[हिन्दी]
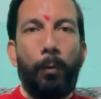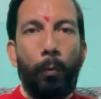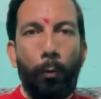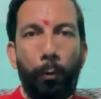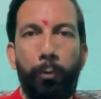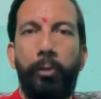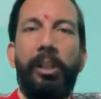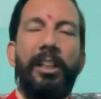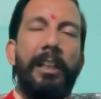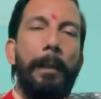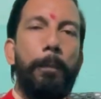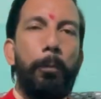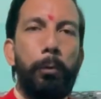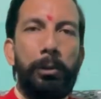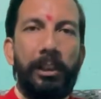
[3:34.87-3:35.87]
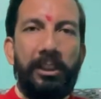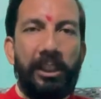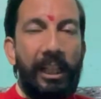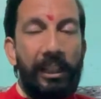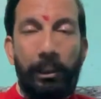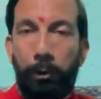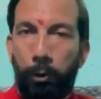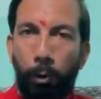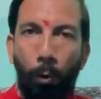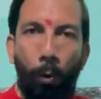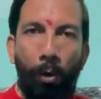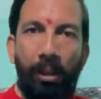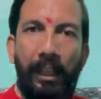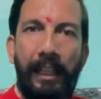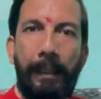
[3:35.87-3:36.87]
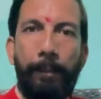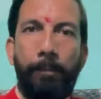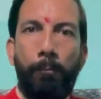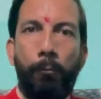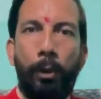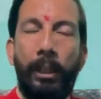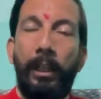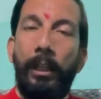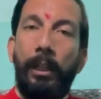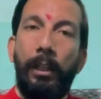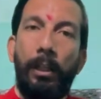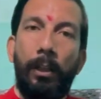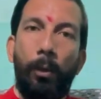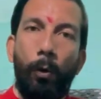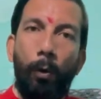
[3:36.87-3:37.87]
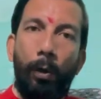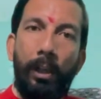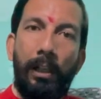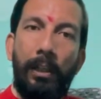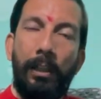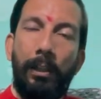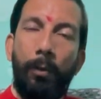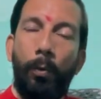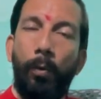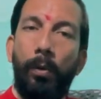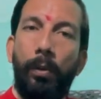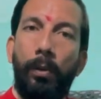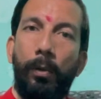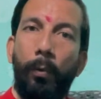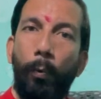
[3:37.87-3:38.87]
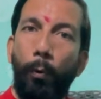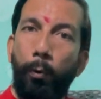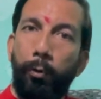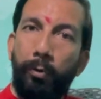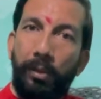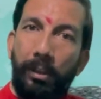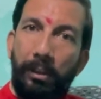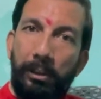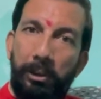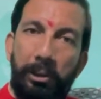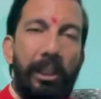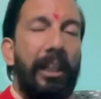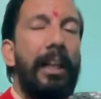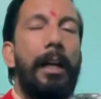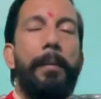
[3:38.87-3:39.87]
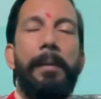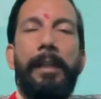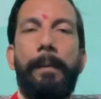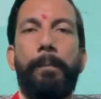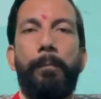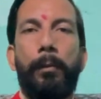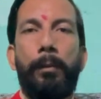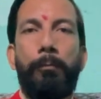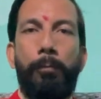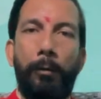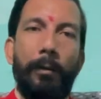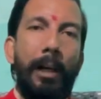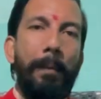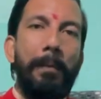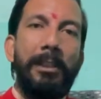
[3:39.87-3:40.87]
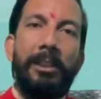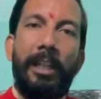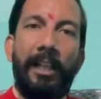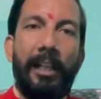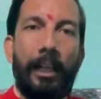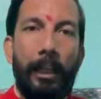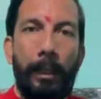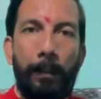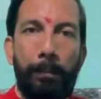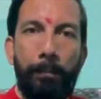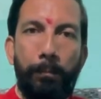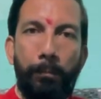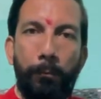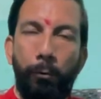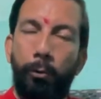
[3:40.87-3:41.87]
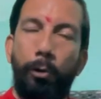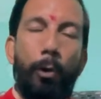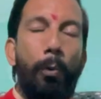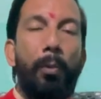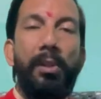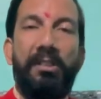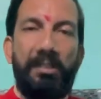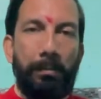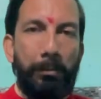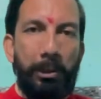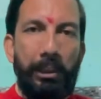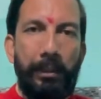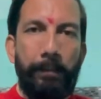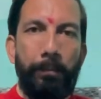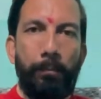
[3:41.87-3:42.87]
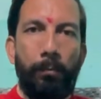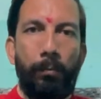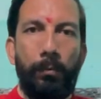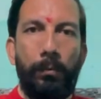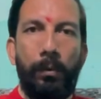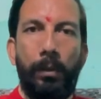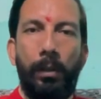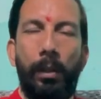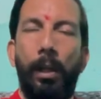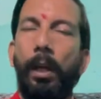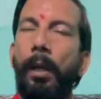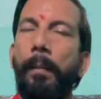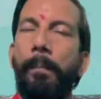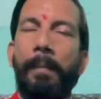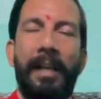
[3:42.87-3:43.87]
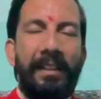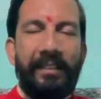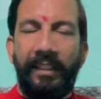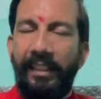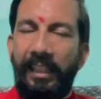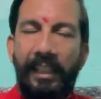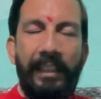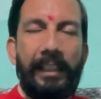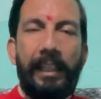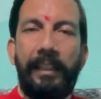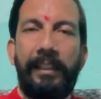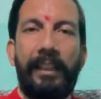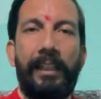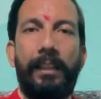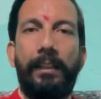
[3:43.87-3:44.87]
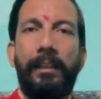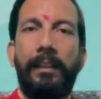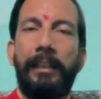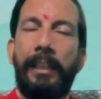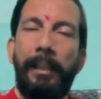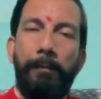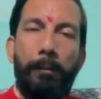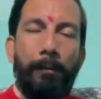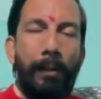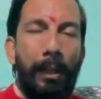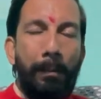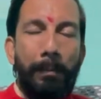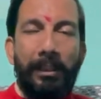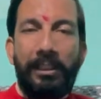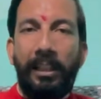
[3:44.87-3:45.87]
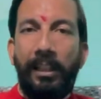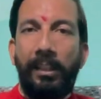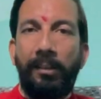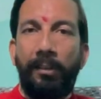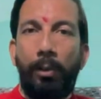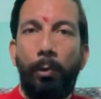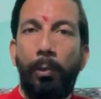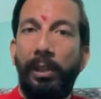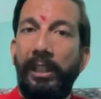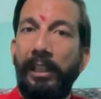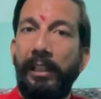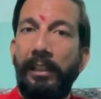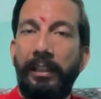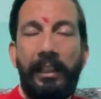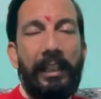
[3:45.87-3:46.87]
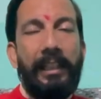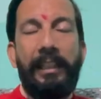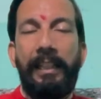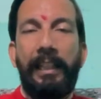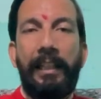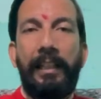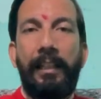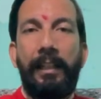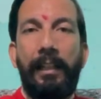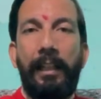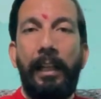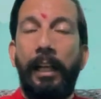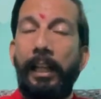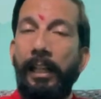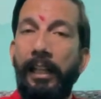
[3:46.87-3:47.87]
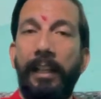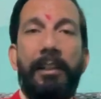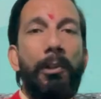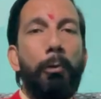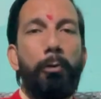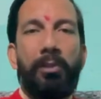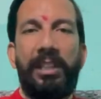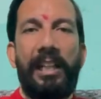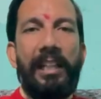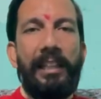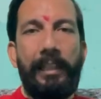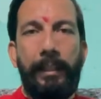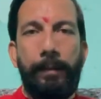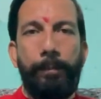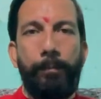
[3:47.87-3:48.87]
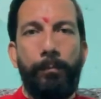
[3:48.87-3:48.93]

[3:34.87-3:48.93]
उस दिन की पूजा शायद छोड़ दें और उस जगह में विवाह में जाना आप जरूरी समझें मैं ऐसा नहीं कहता कि विवाह में जाना जरूरी नहीं है लेकिन उसके लिए